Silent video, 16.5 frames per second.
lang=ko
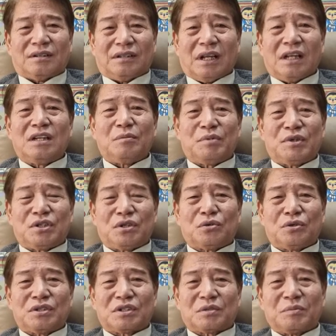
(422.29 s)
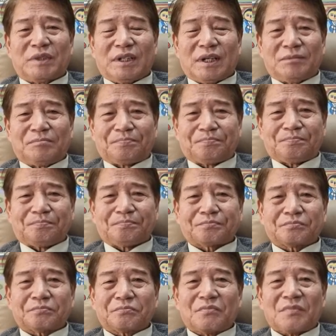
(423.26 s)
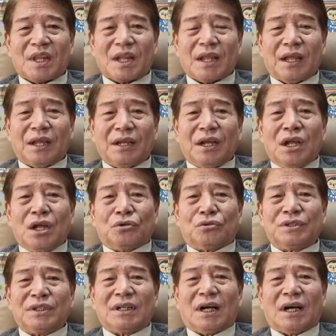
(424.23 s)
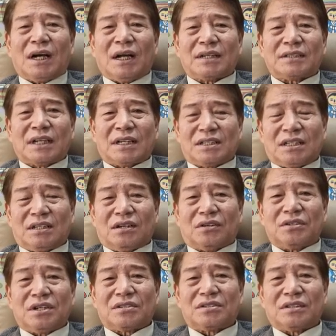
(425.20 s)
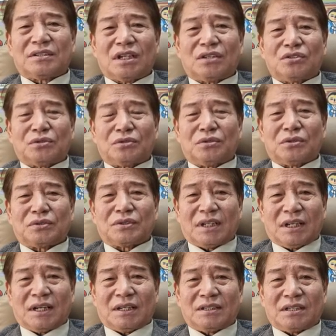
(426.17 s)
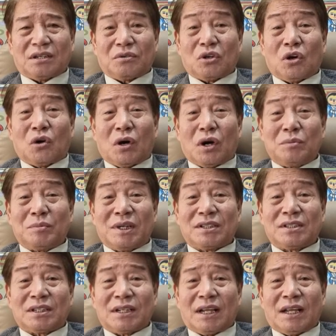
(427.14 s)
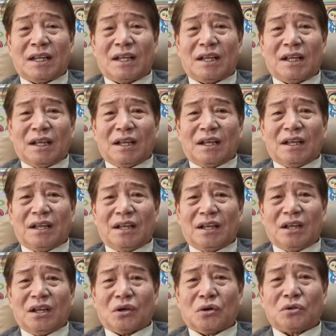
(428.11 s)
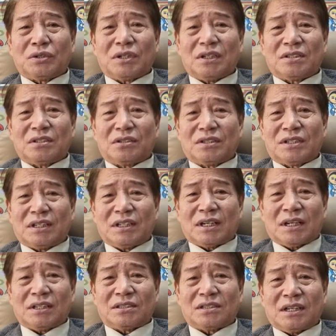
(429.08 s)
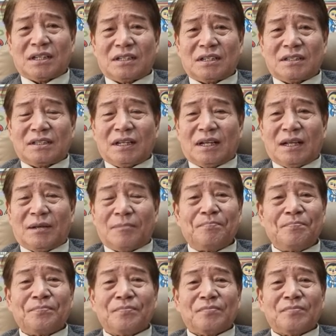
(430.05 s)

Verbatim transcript: 내리비치고 있습니다. 우리가 사실 어렸을 때도 제가 이제 얼마 전에 콘텐츠로 제작한 적이 있는데